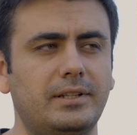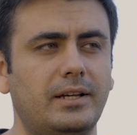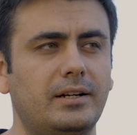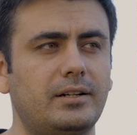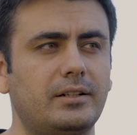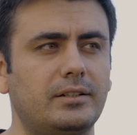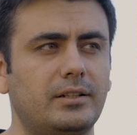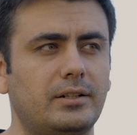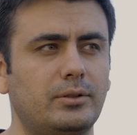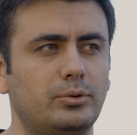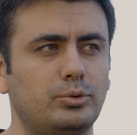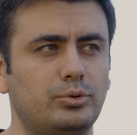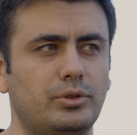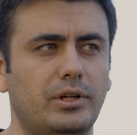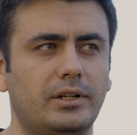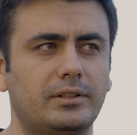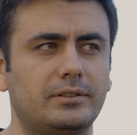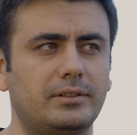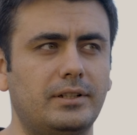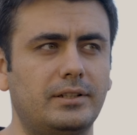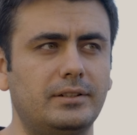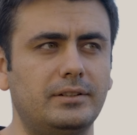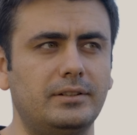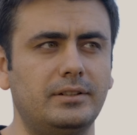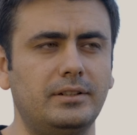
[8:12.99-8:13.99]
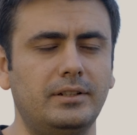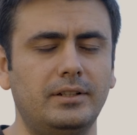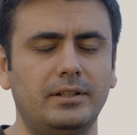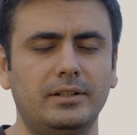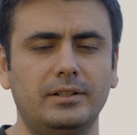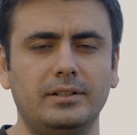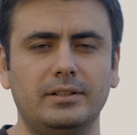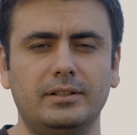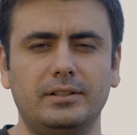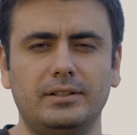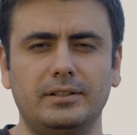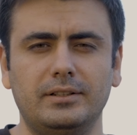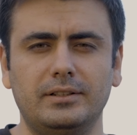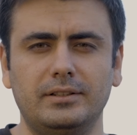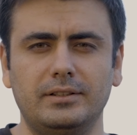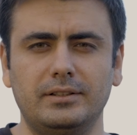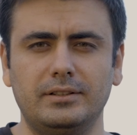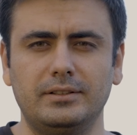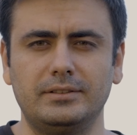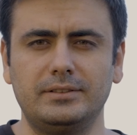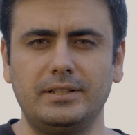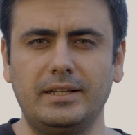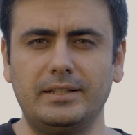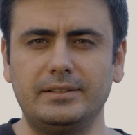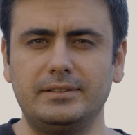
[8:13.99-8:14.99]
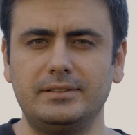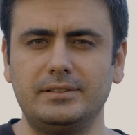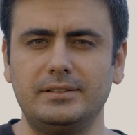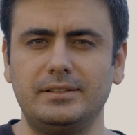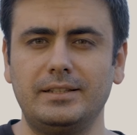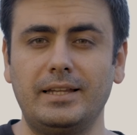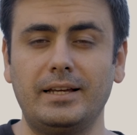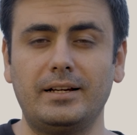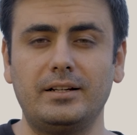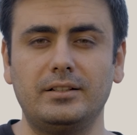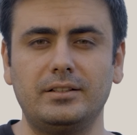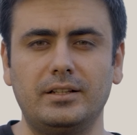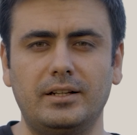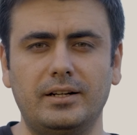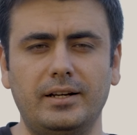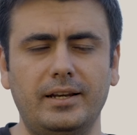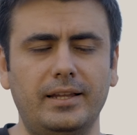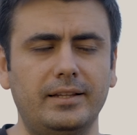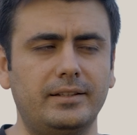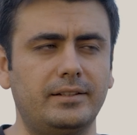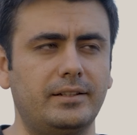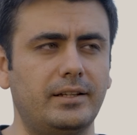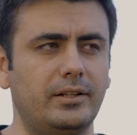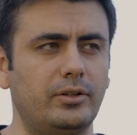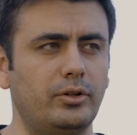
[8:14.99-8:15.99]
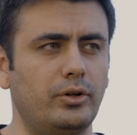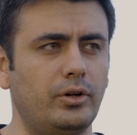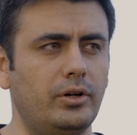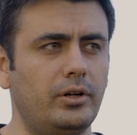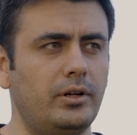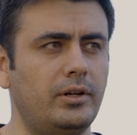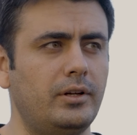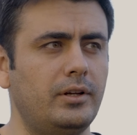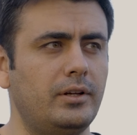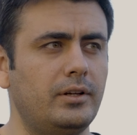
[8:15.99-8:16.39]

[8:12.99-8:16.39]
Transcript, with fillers: Ne kadar uzaktan e, ses ne kadar net geliyor?